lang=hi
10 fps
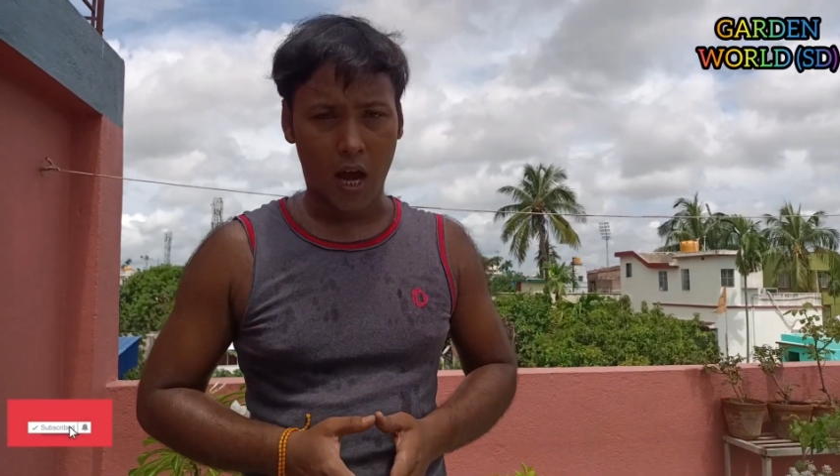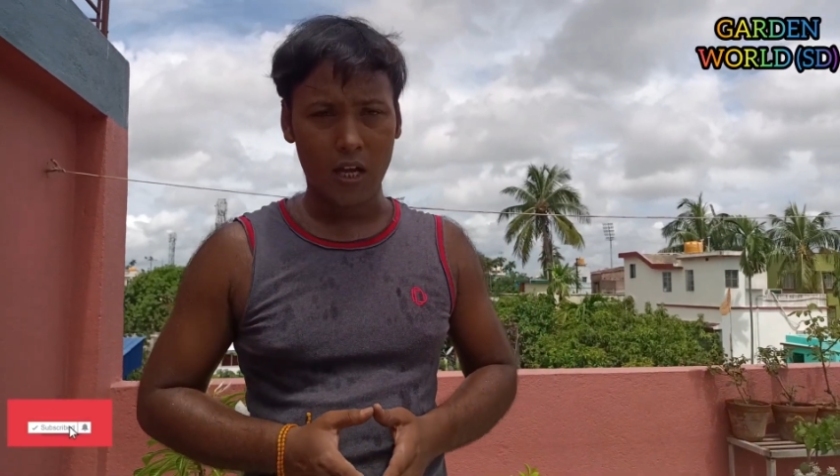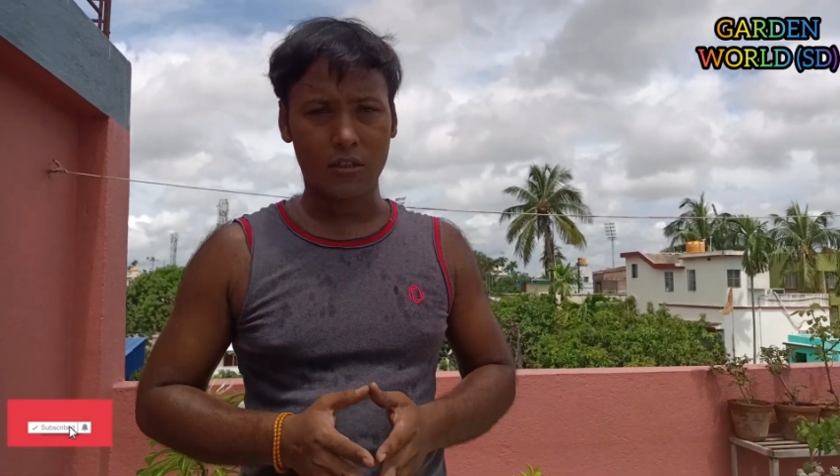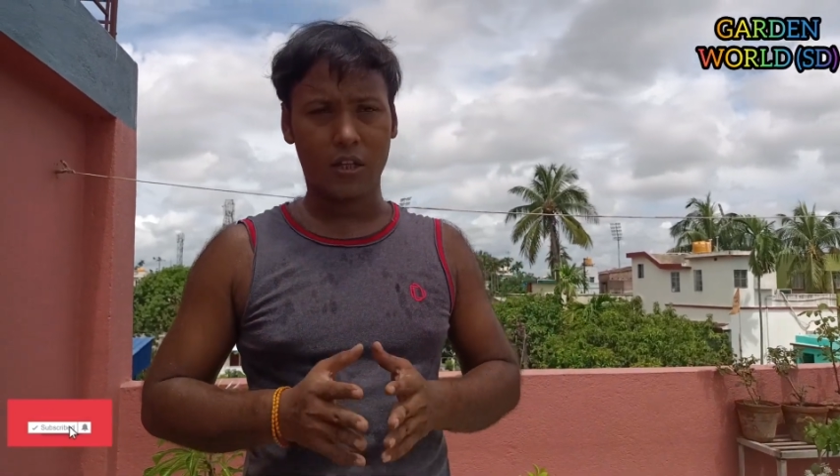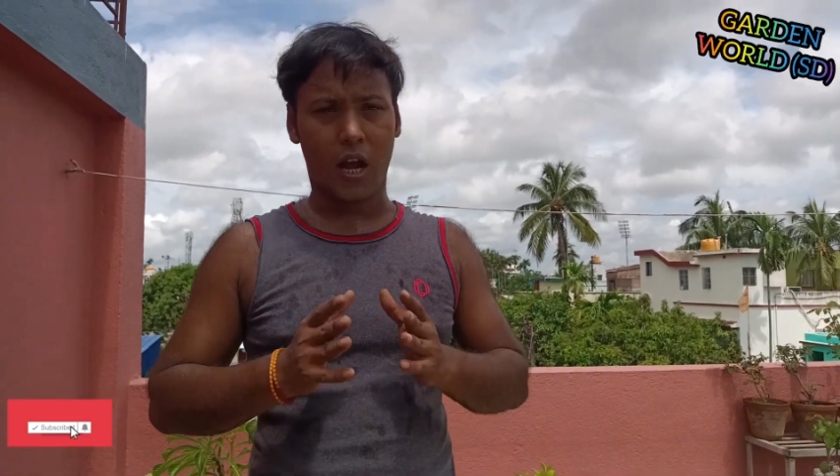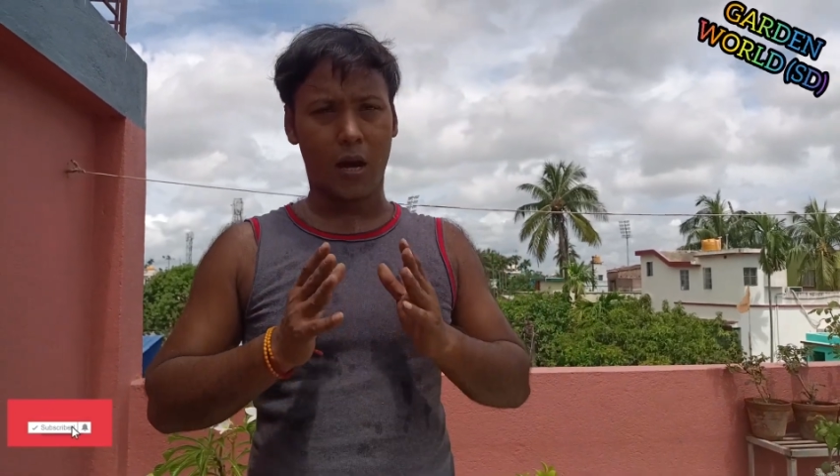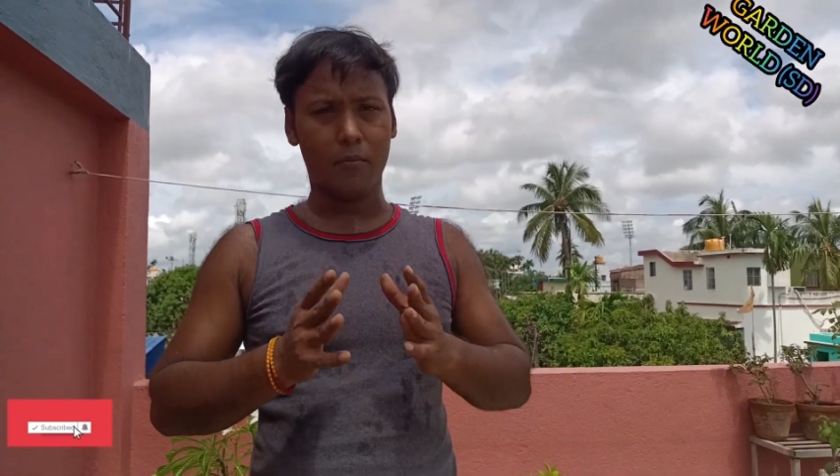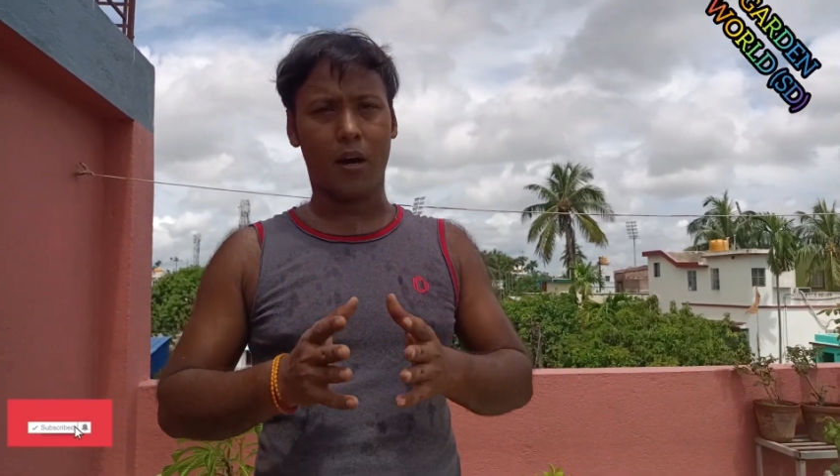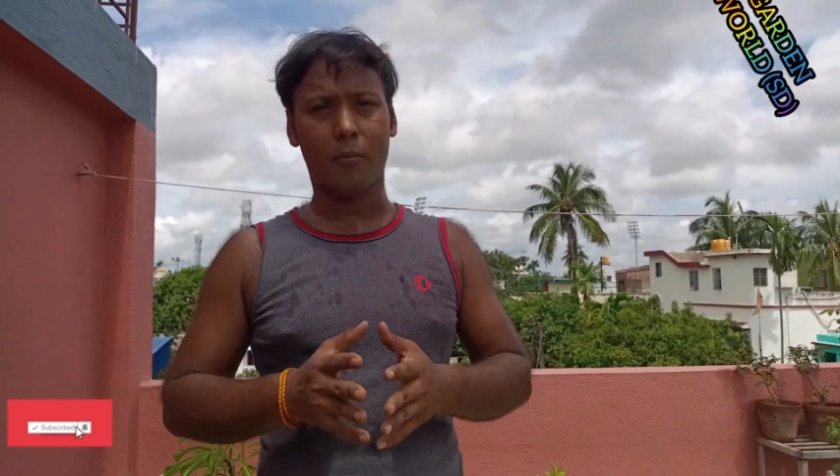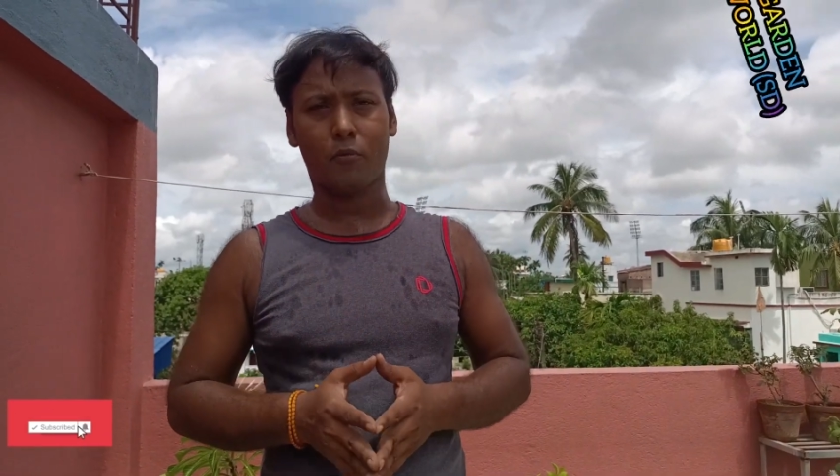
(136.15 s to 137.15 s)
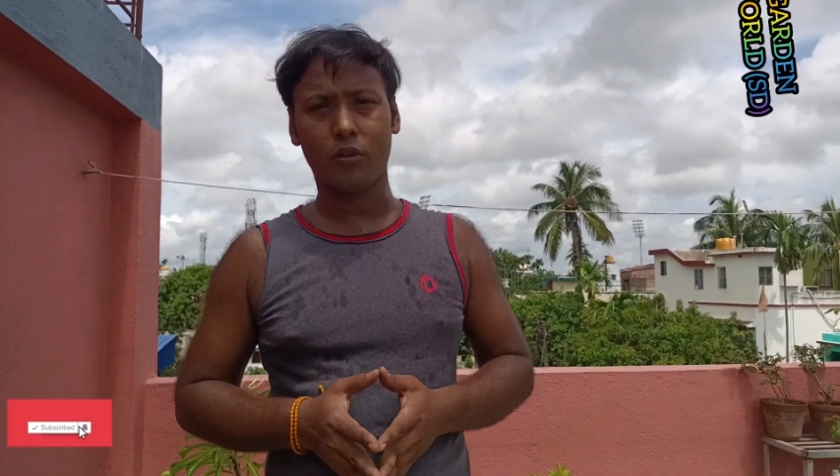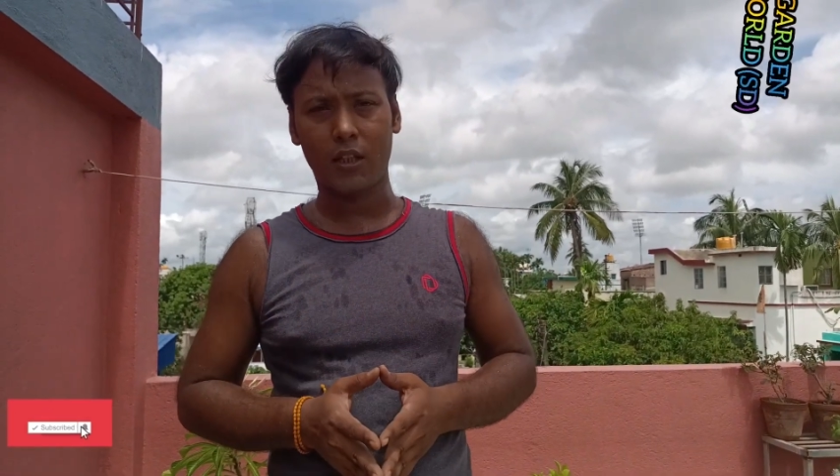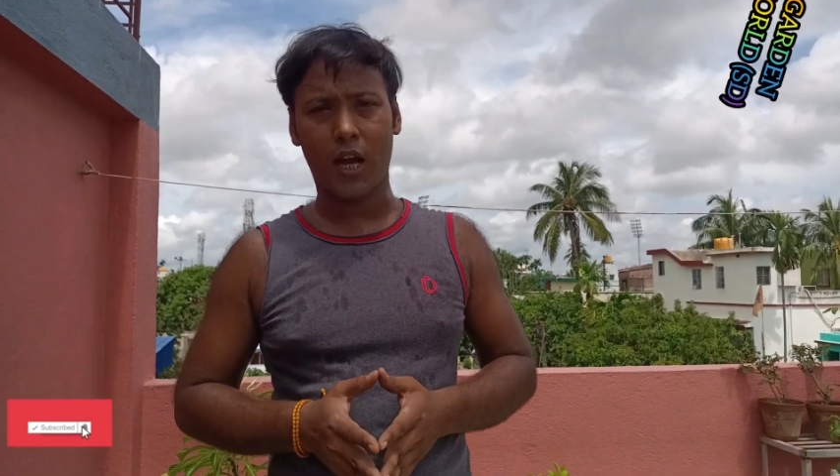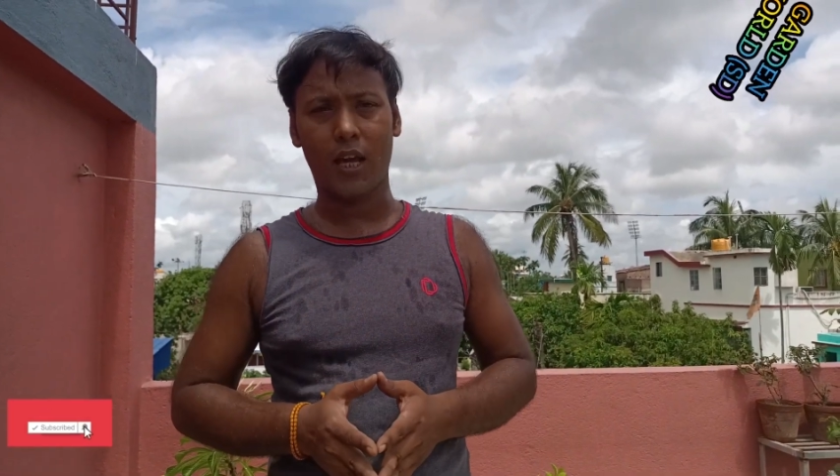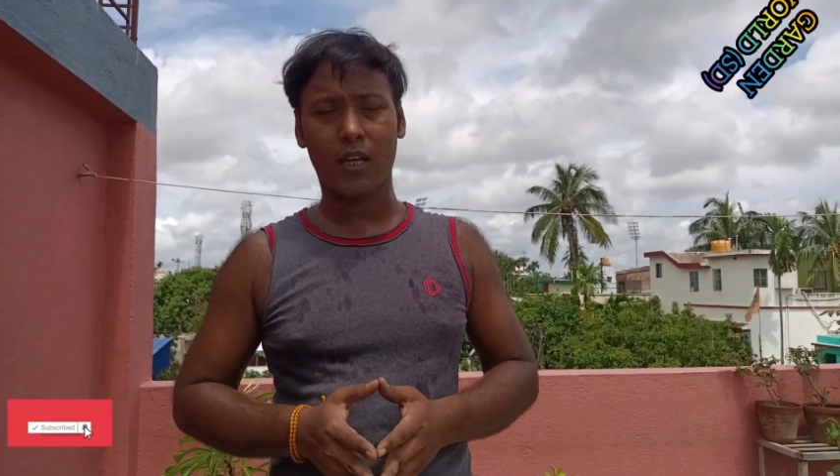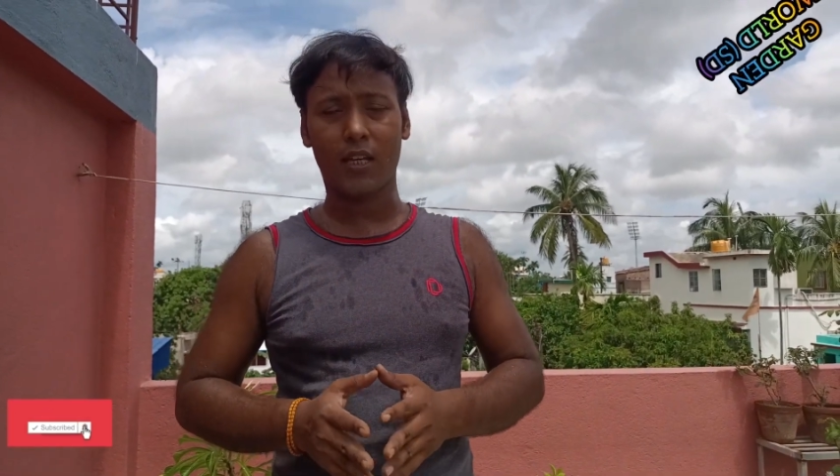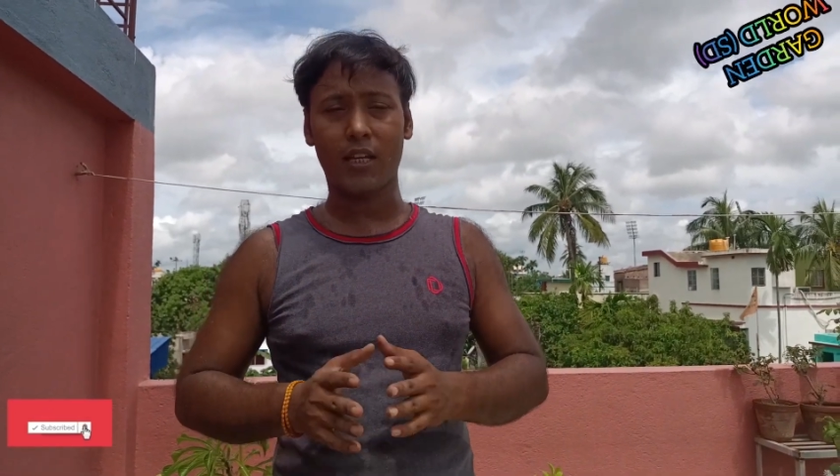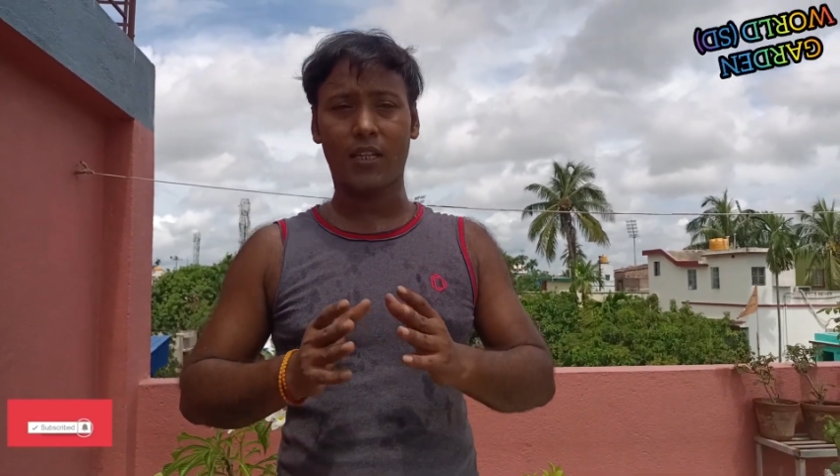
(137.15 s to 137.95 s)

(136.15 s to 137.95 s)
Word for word: आज हम आपको दिखाएंगे कि